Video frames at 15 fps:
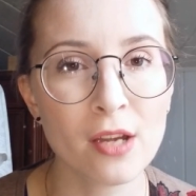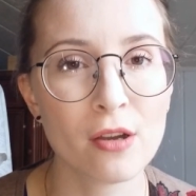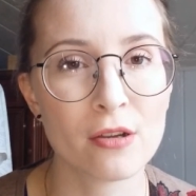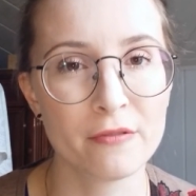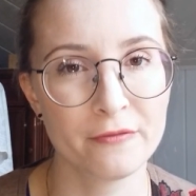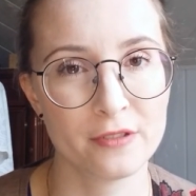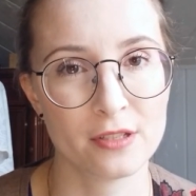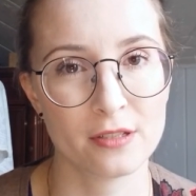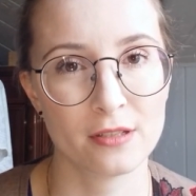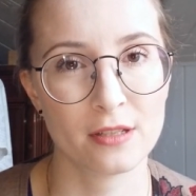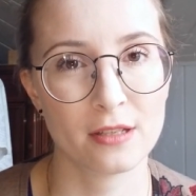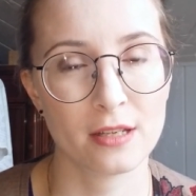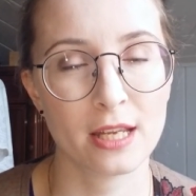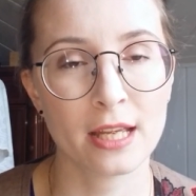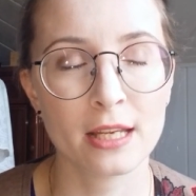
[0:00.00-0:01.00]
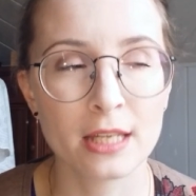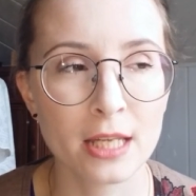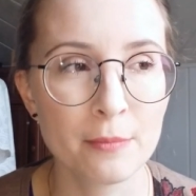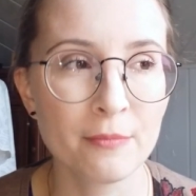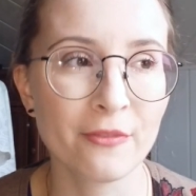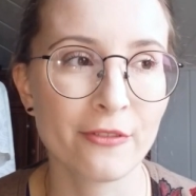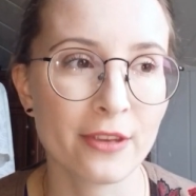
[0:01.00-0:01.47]
oft
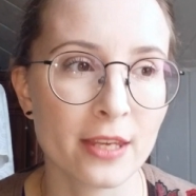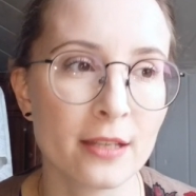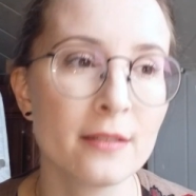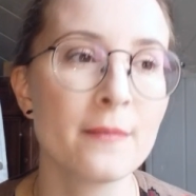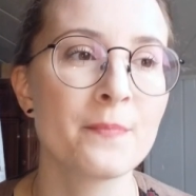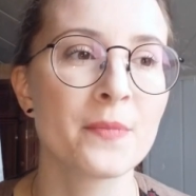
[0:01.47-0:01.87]
erleben wir,